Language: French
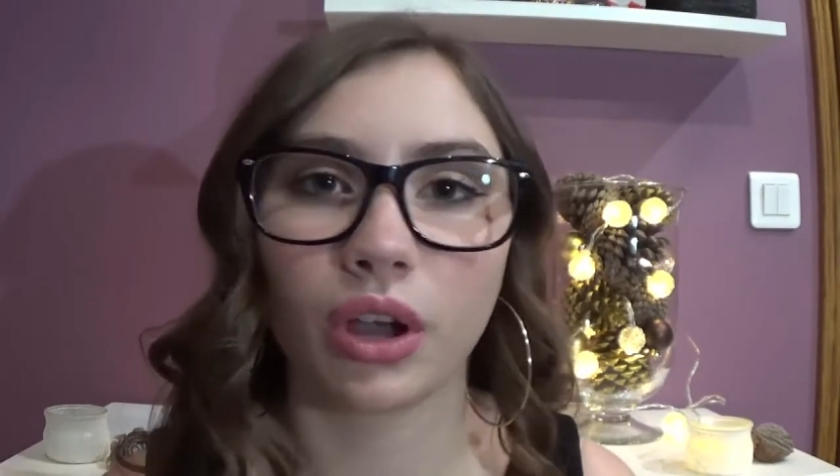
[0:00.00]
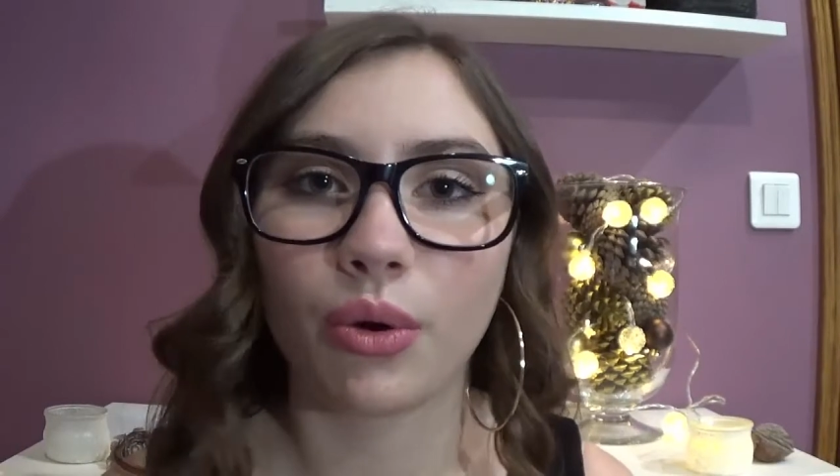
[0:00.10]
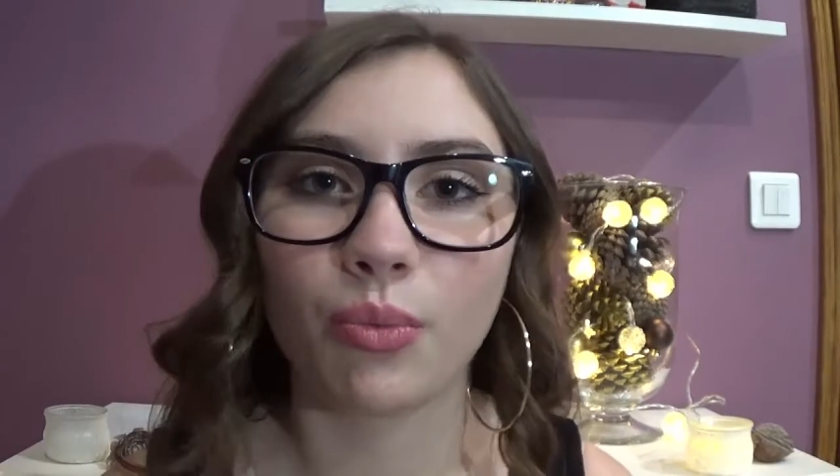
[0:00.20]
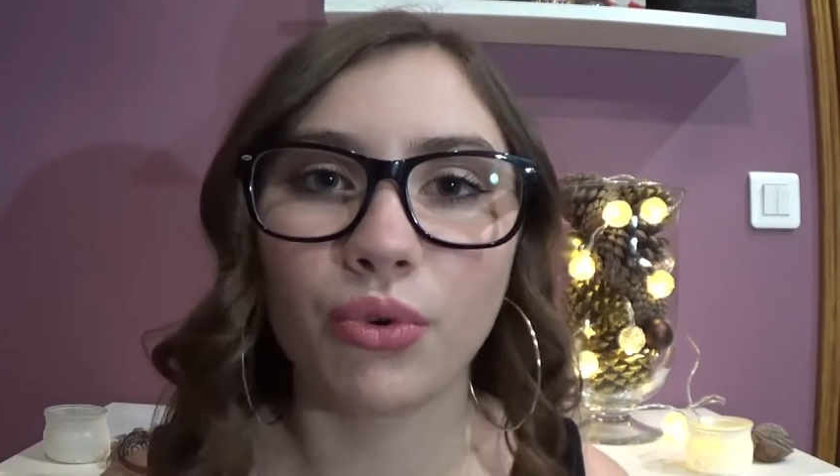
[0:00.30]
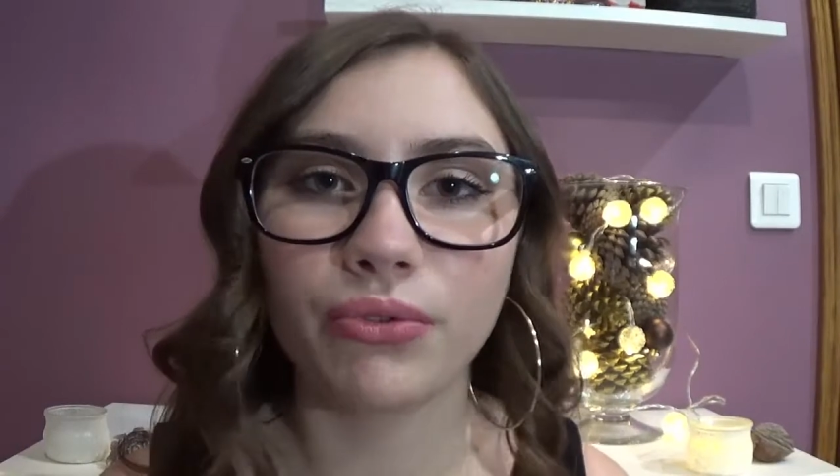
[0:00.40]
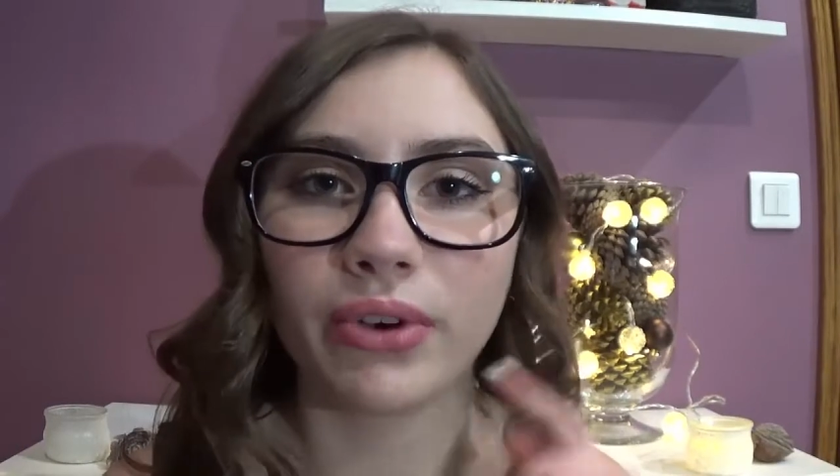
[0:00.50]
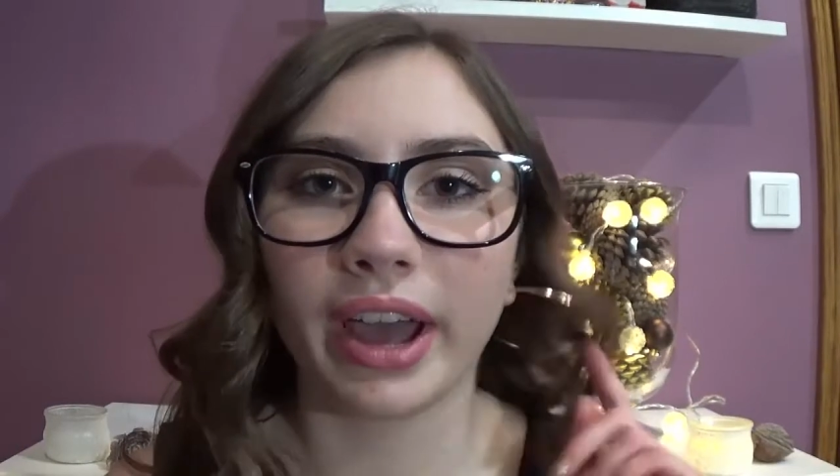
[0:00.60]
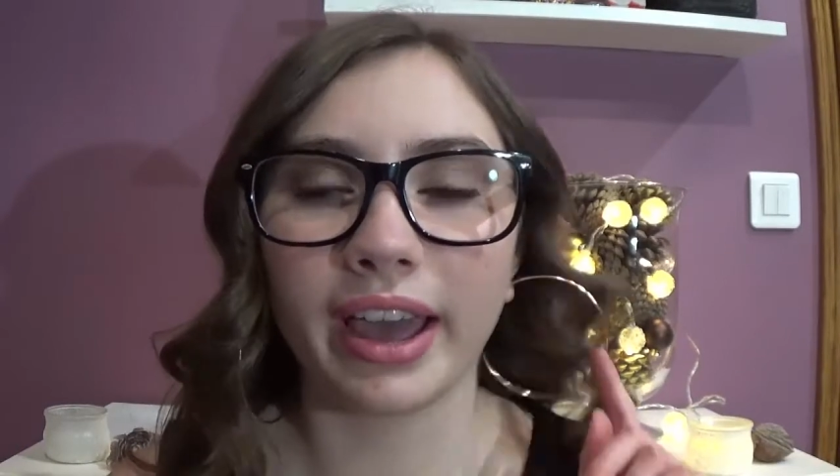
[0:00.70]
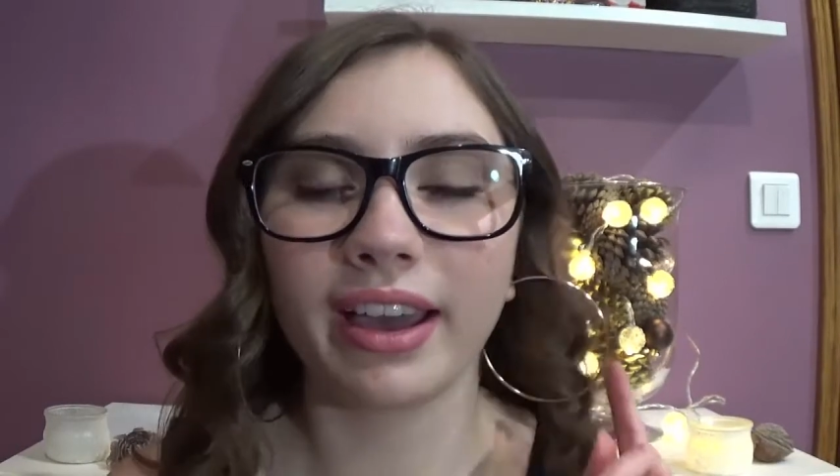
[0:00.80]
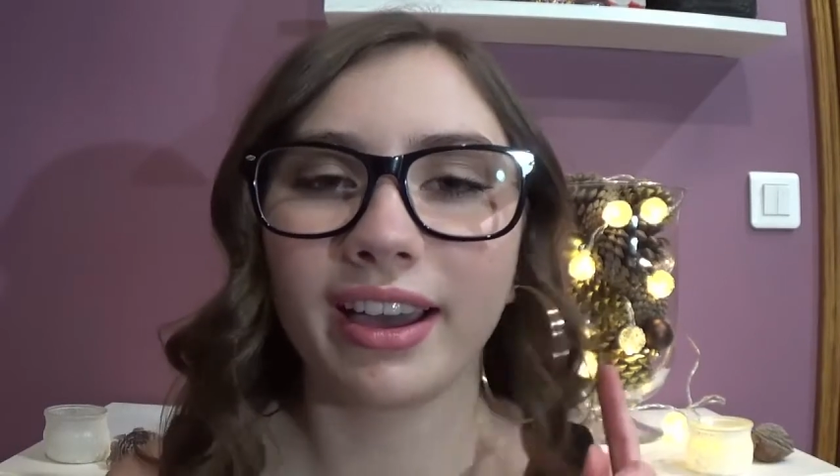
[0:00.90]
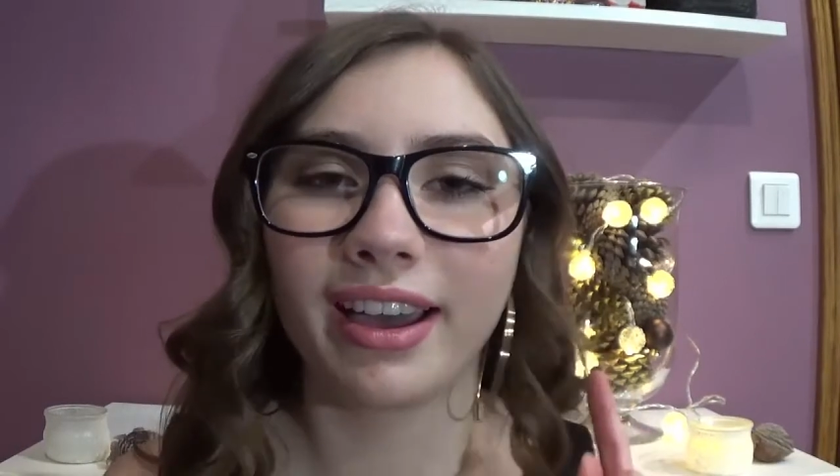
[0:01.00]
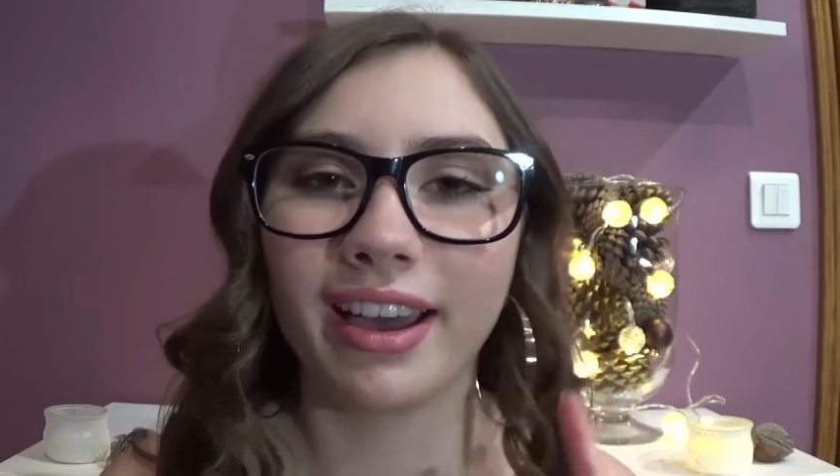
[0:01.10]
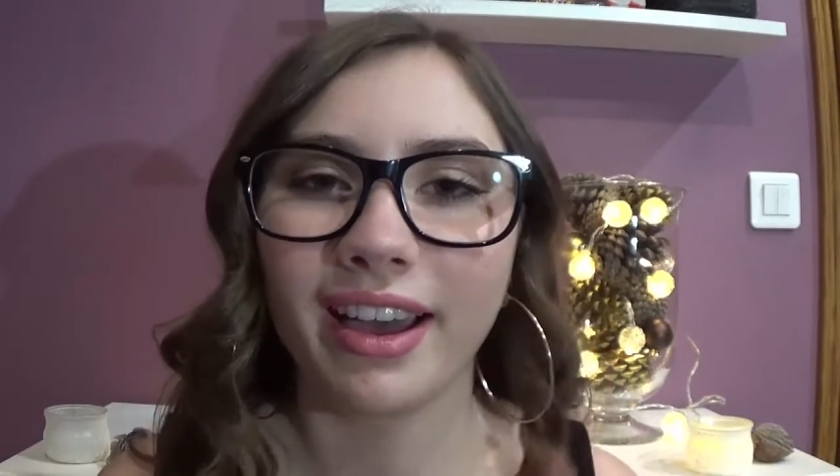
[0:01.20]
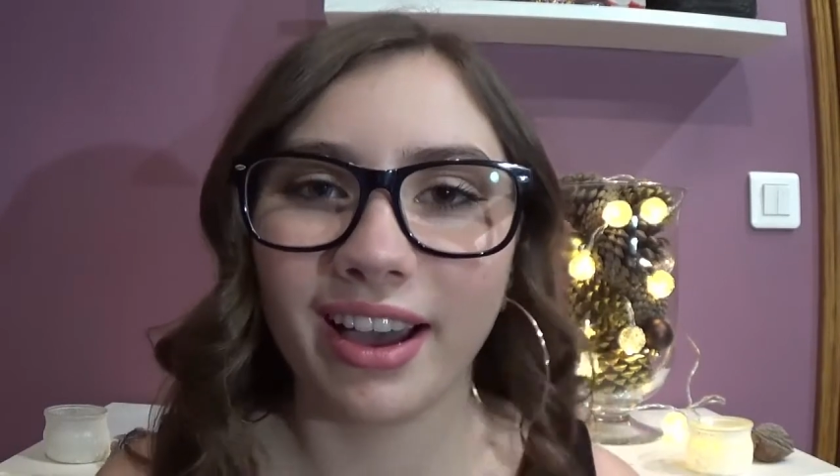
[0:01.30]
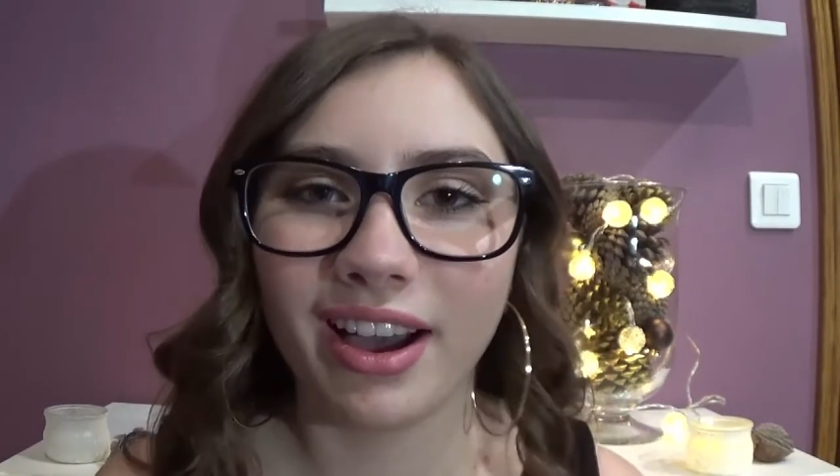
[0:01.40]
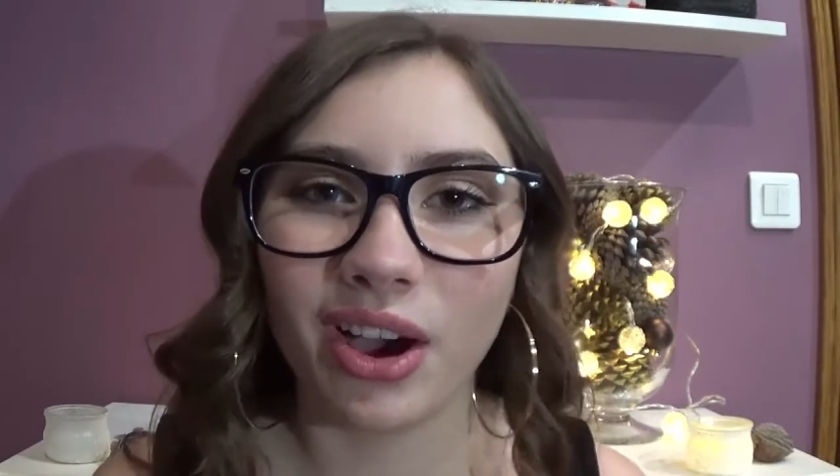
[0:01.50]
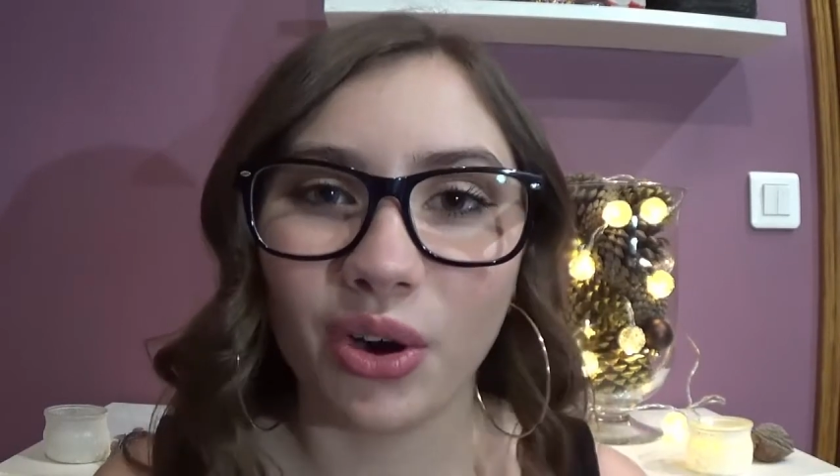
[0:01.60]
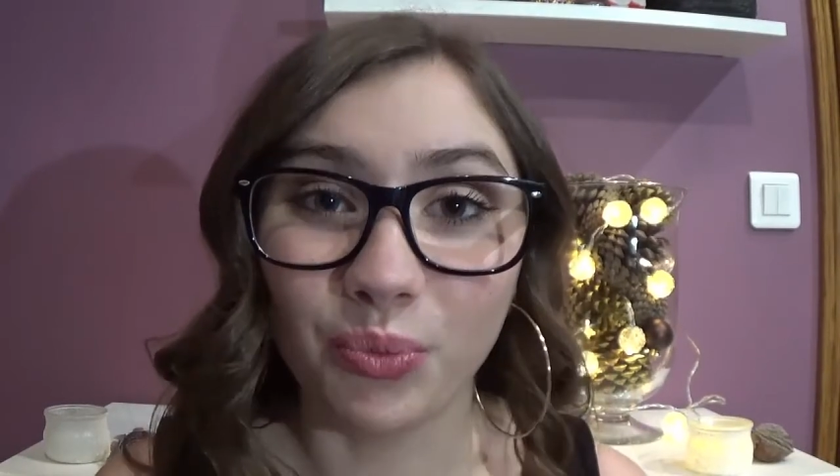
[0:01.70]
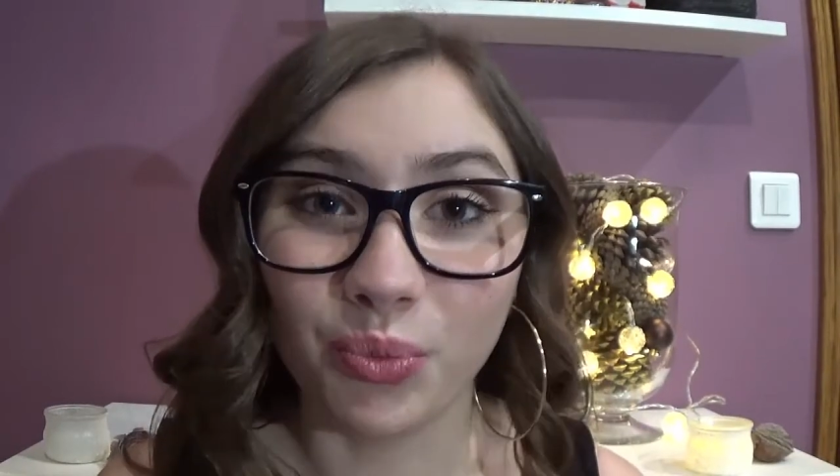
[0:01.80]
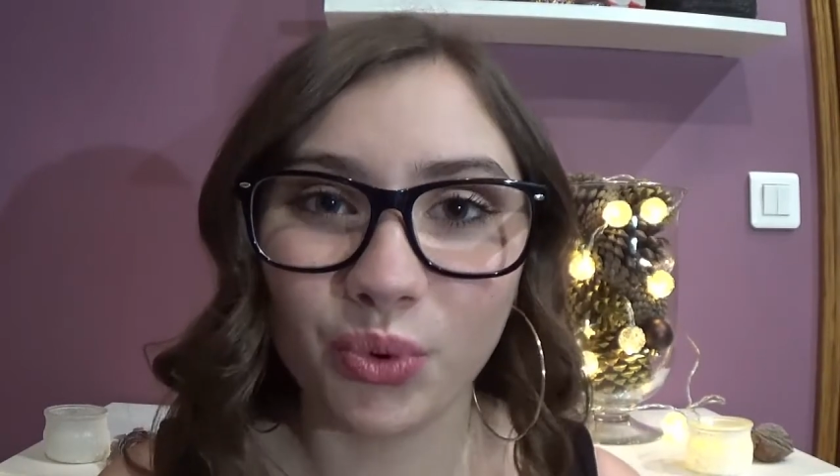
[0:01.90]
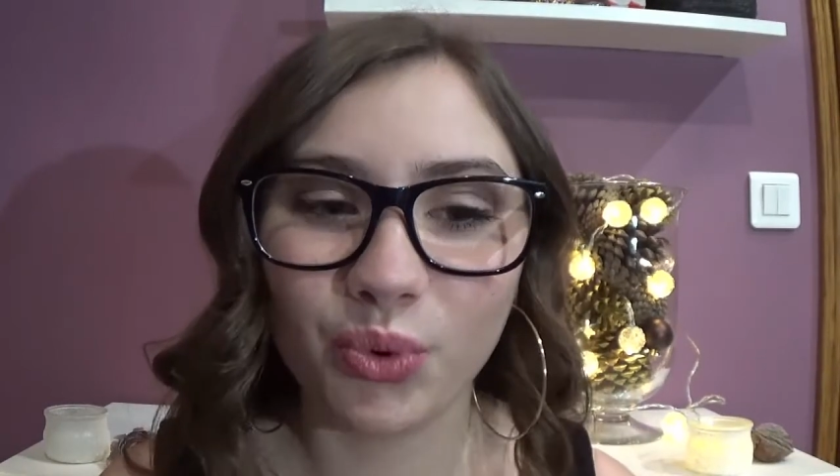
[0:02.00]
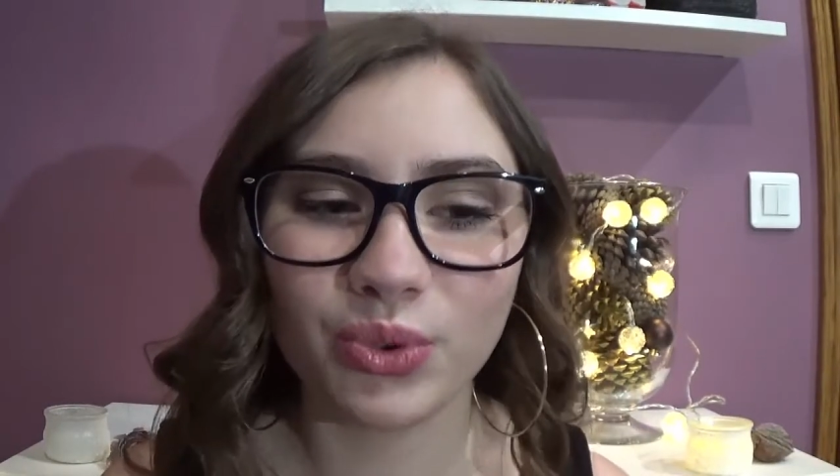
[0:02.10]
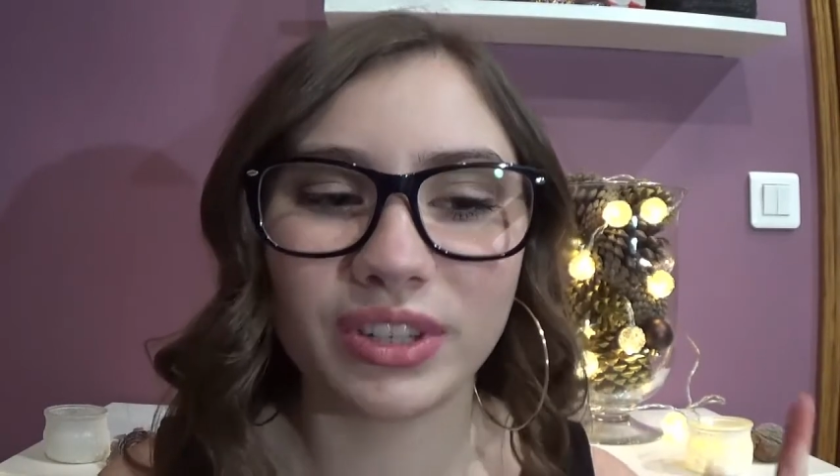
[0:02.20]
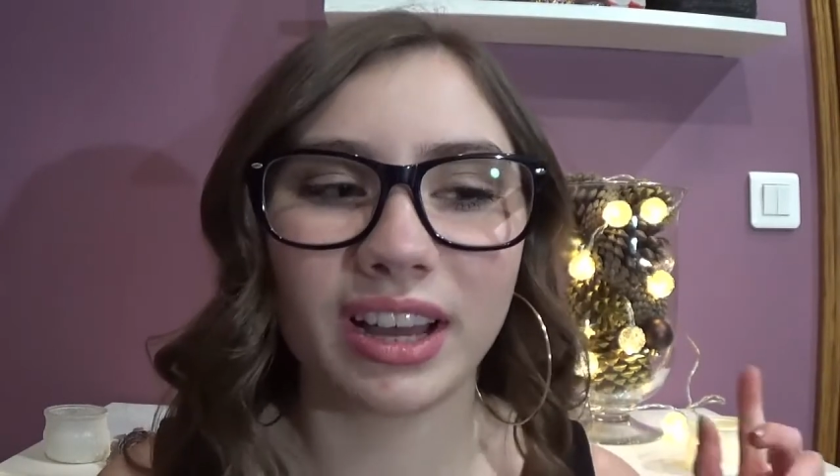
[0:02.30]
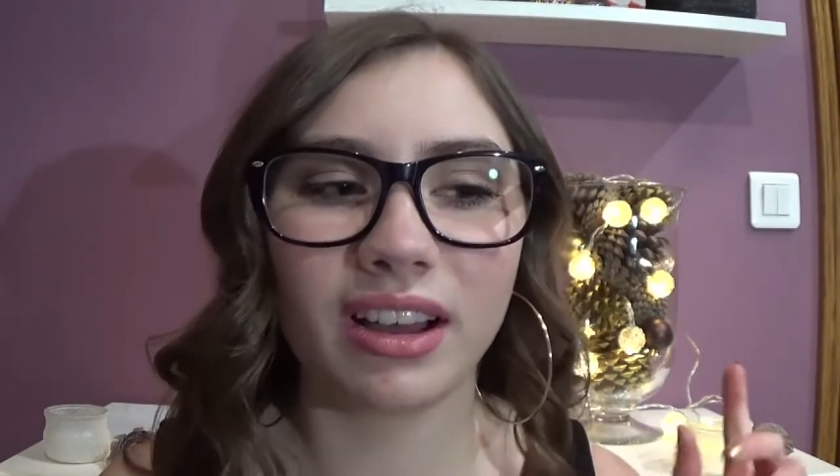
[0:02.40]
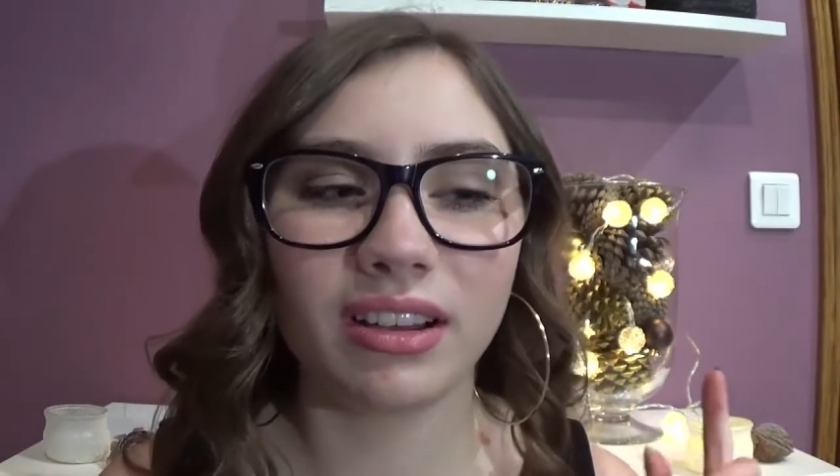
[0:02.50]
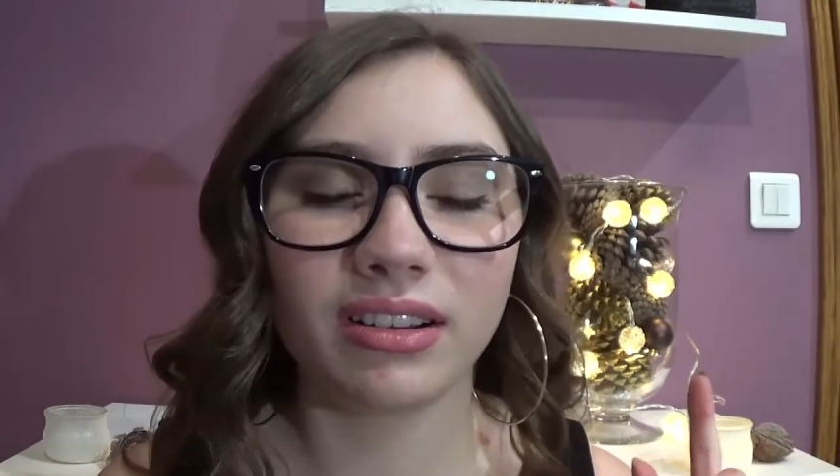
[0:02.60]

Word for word: mon frère, mon cousin,